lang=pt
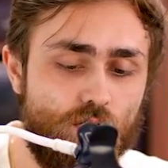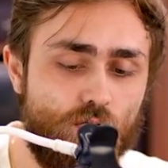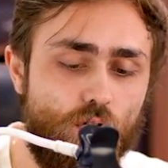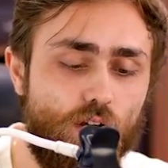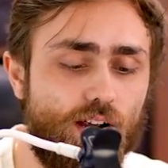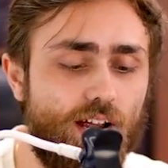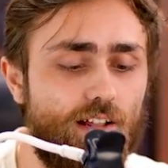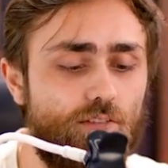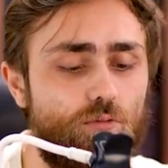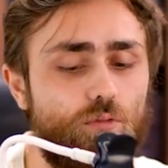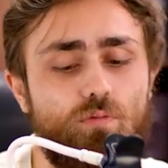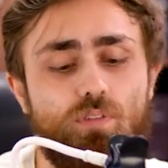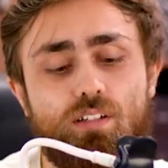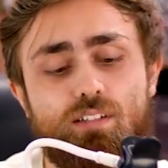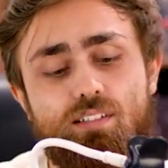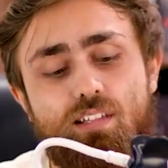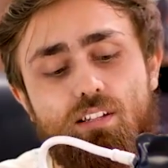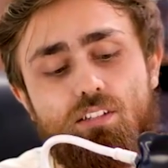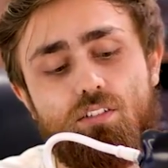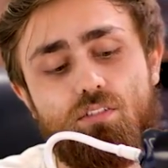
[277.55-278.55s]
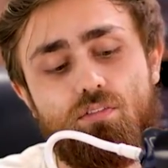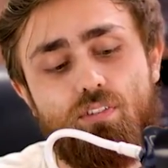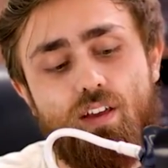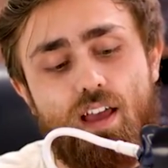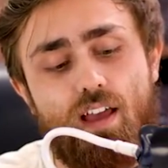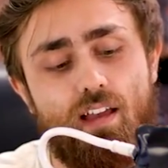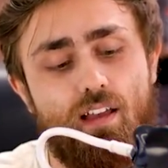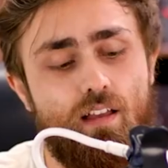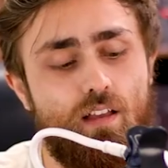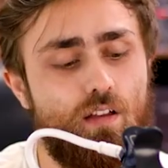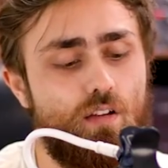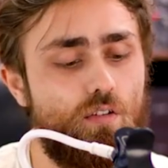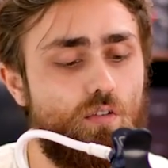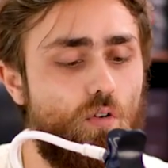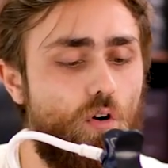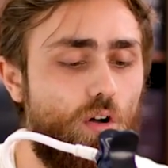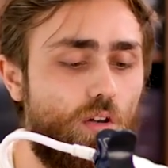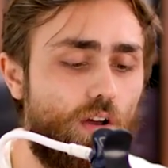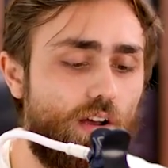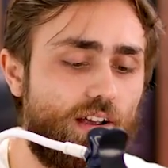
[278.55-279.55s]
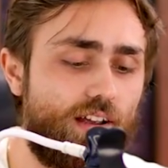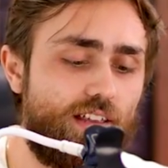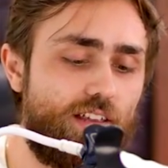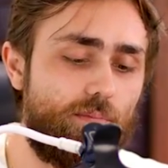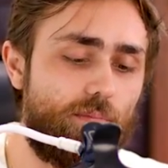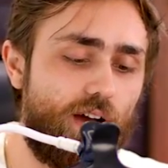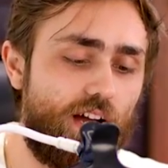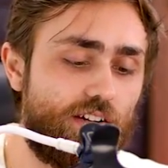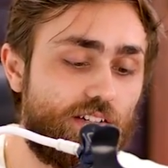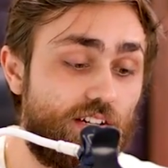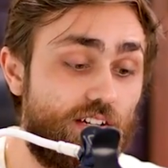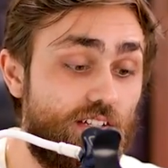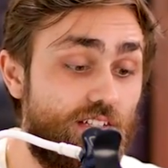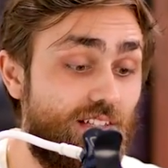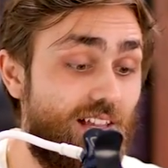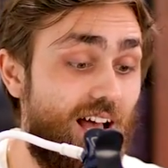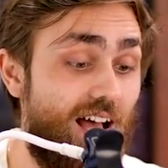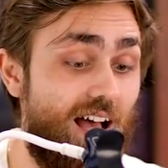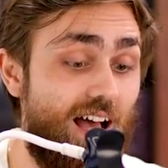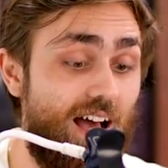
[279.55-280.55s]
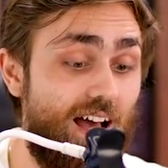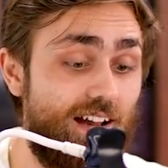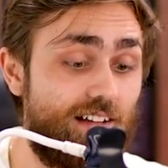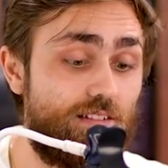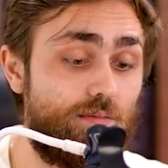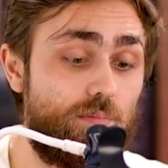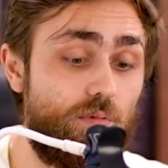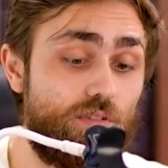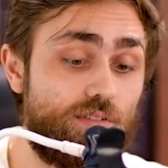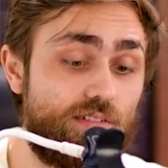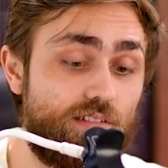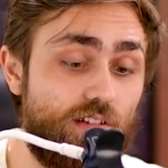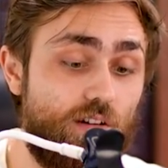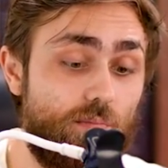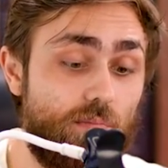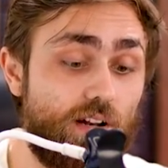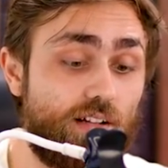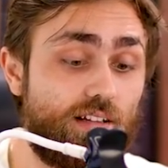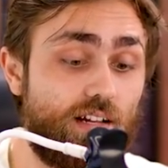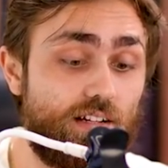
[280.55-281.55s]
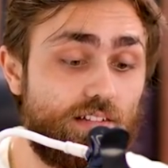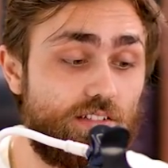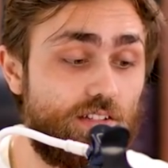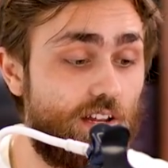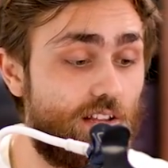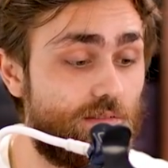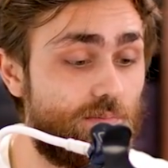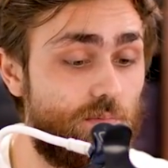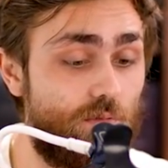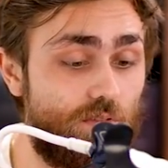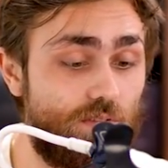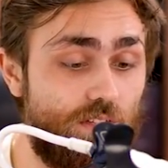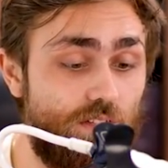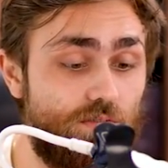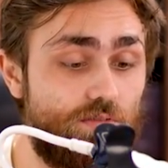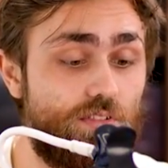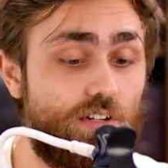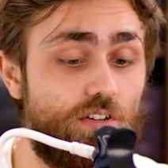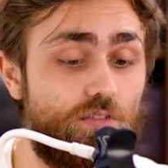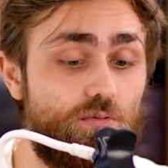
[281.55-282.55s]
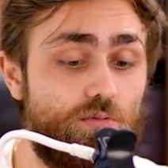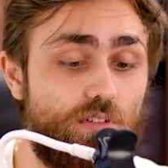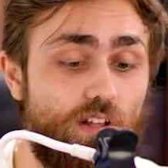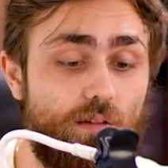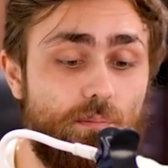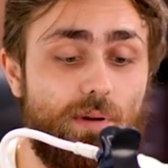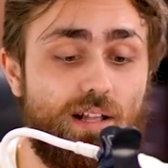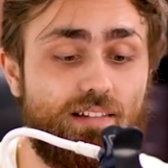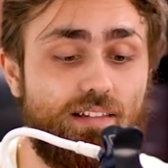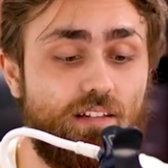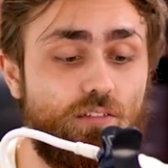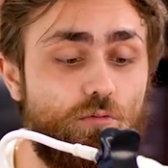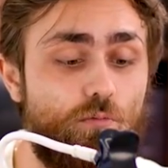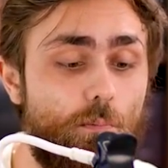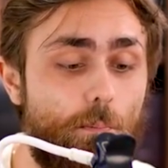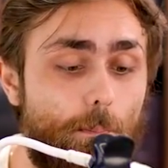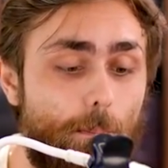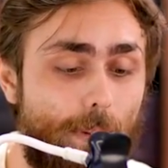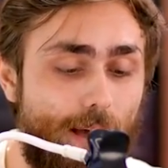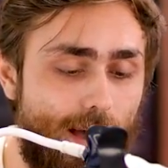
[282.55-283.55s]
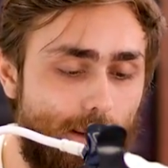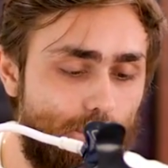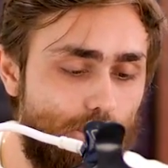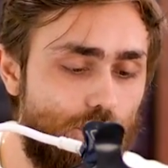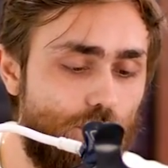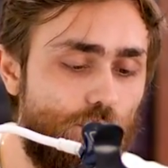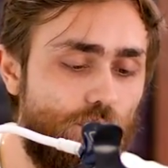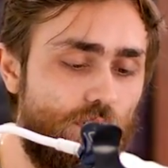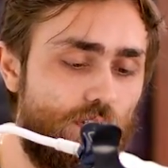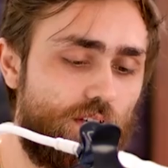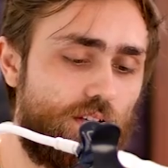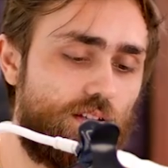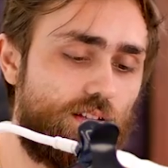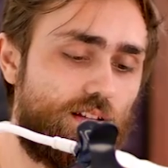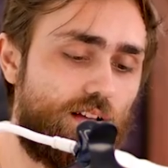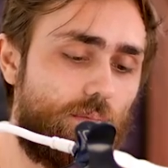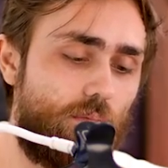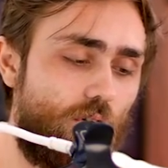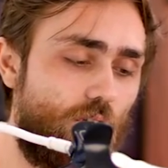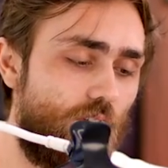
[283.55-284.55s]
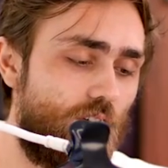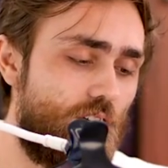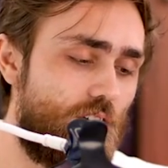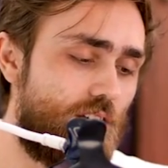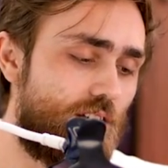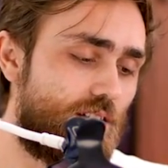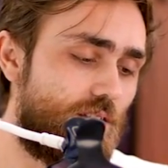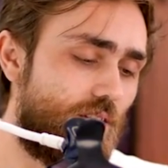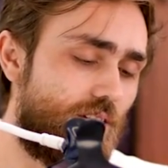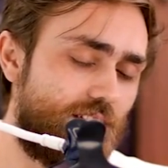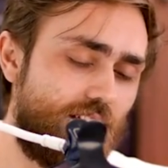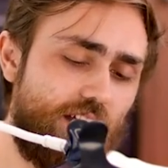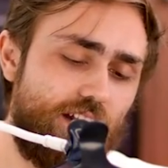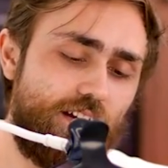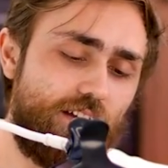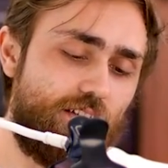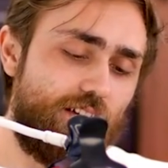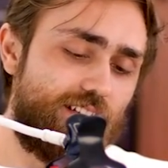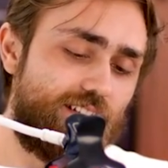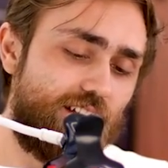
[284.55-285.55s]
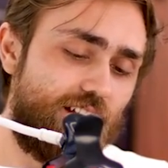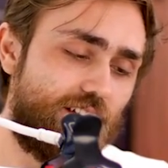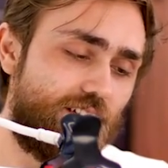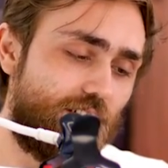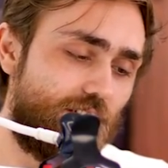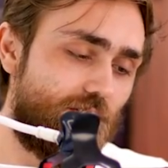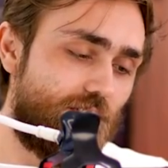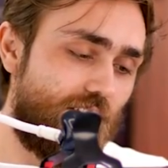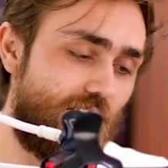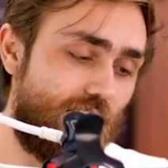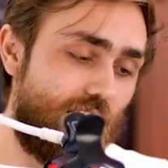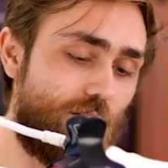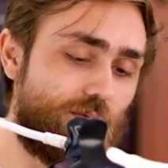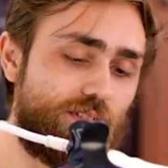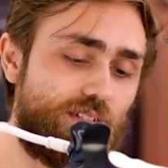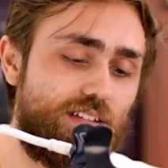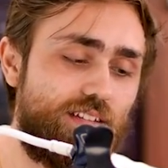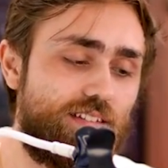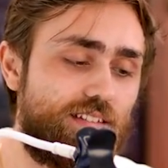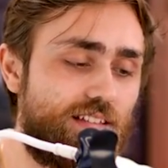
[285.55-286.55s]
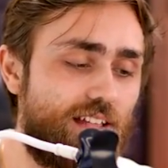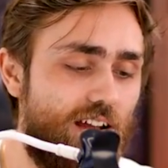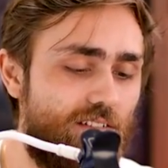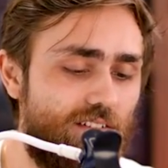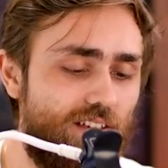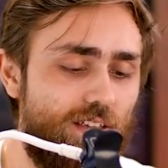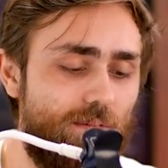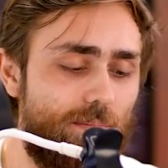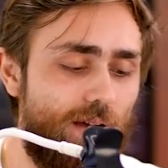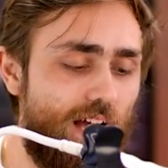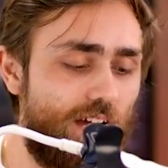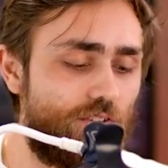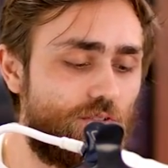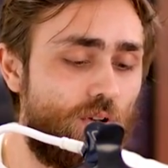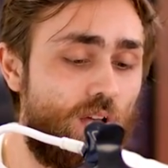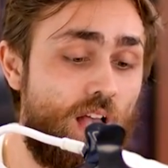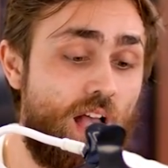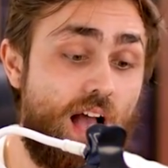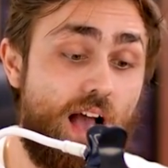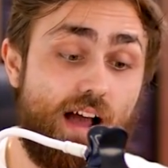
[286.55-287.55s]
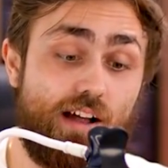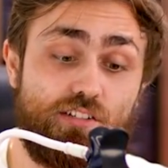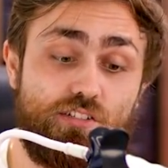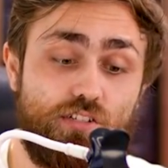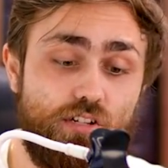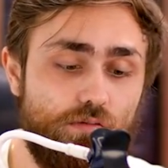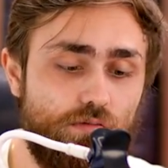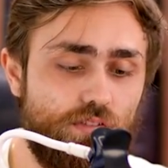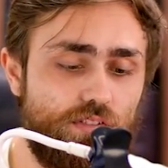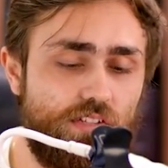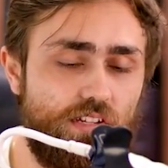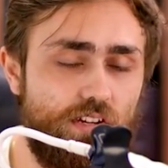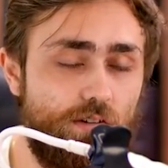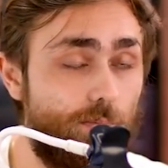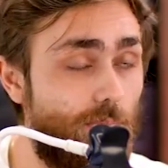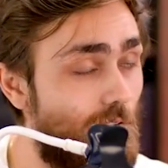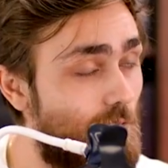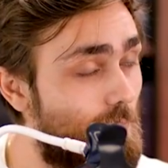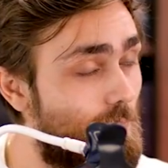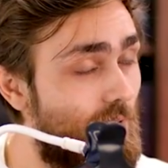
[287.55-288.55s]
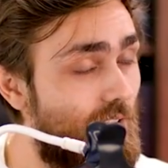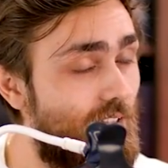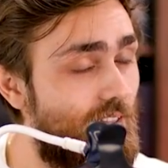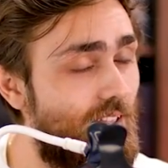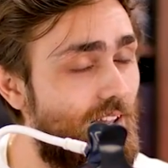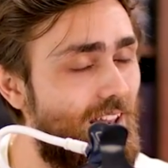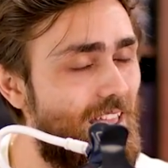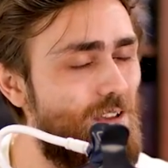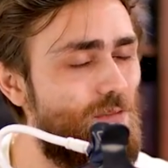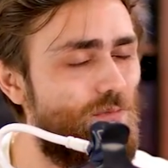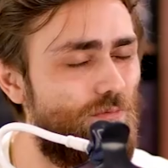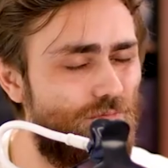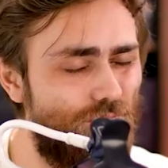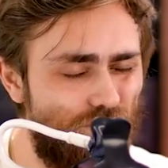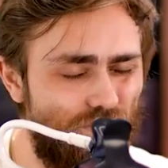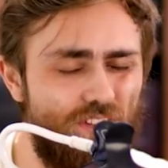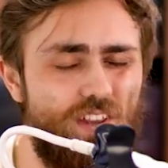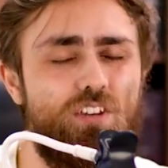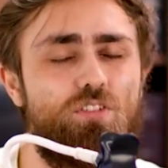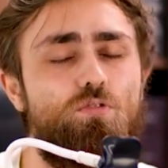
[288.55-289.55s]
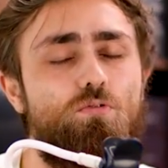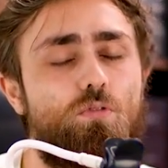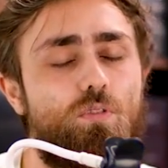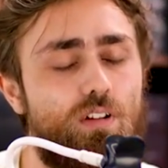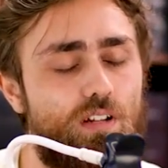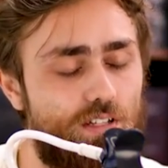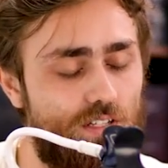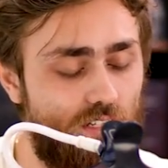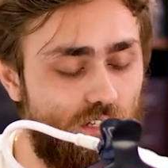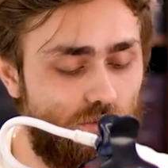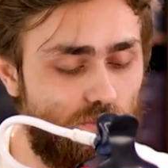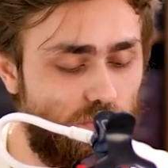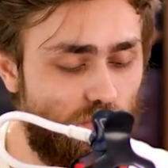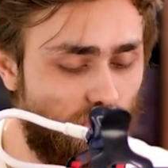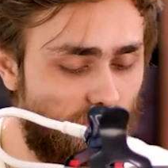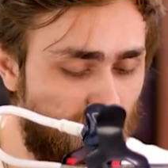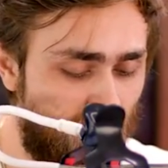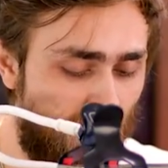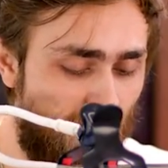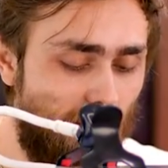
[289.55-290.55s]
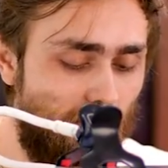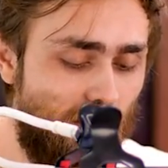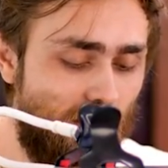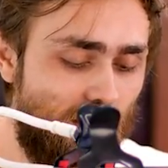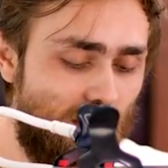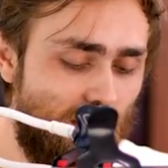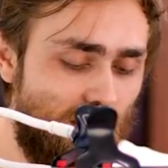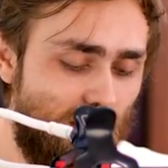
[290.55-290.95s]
Qualquer dúvida que você tiver, coloca aqui embaixo que a gente está à disposição para estar tá te respondendo, te ajudando, batendo um papo tá bom? Se você ainda não é inscrito aqui no canal, se inscreve aqui embaixo, ativa o sininho para não perder nenhum vídeo quando a gente postar.